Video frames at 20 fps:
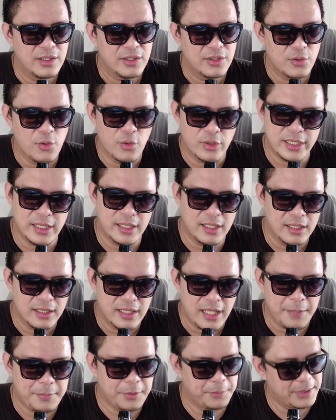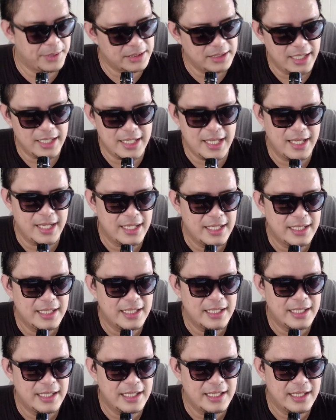Gokil, happy birthday deh.
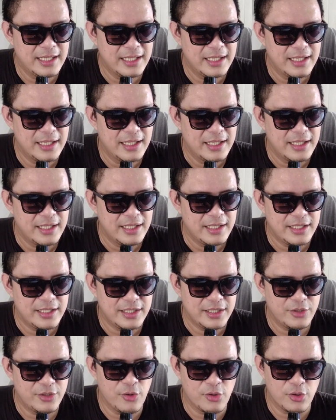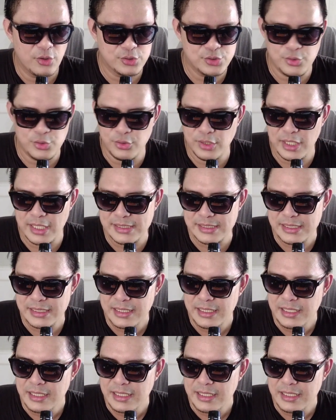Ini gue close dulu guys.